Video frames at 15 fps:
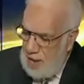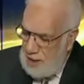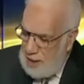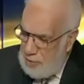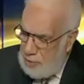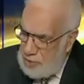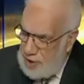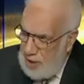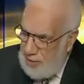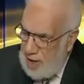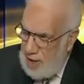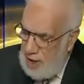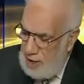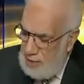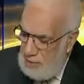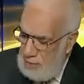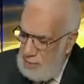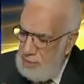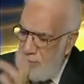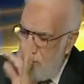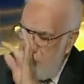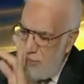ادبه سبعا
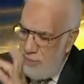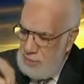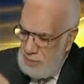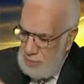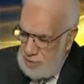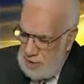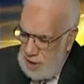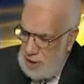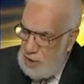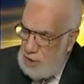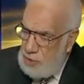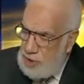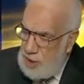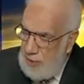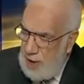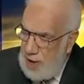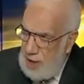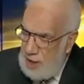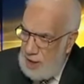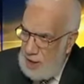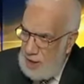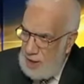صادقه سبعا
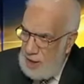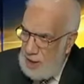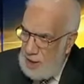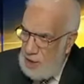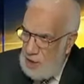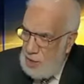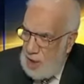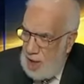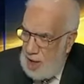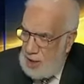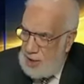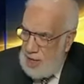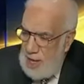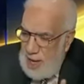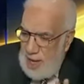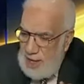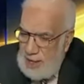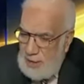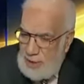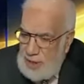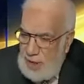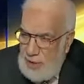خلاص
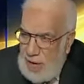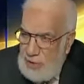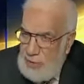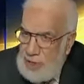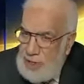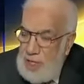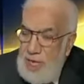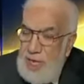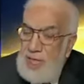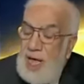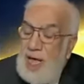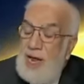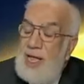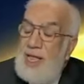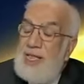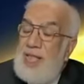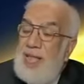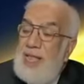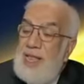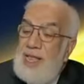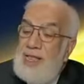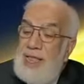انت وصل 21 انت خلاص
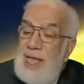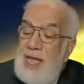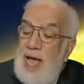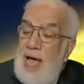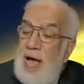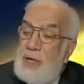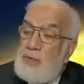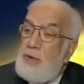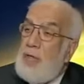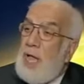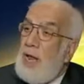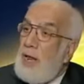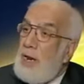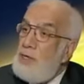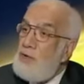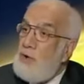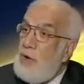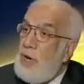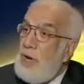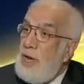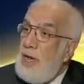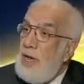انت, انت حصلت على رجل
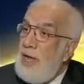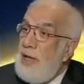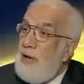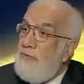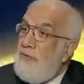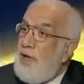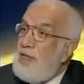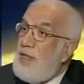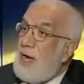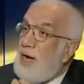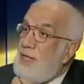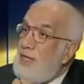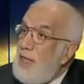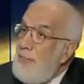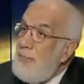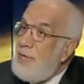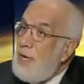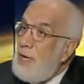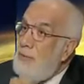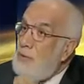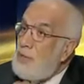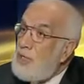فانت قدمت
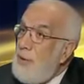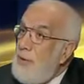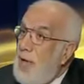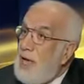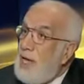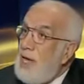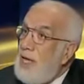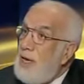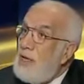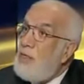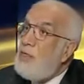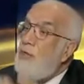للمجتمع خير